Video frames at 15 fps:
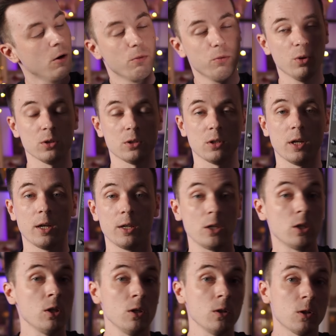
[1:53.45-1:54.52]
Вот, э,
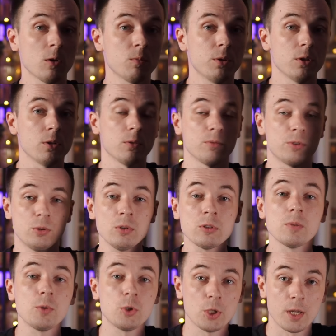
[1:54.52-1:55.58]
и как бы все
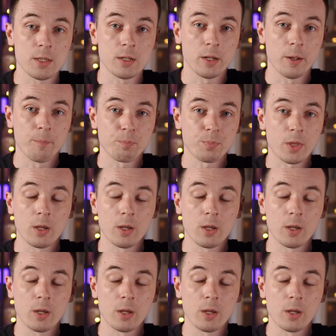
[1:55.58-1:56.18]
замечательно.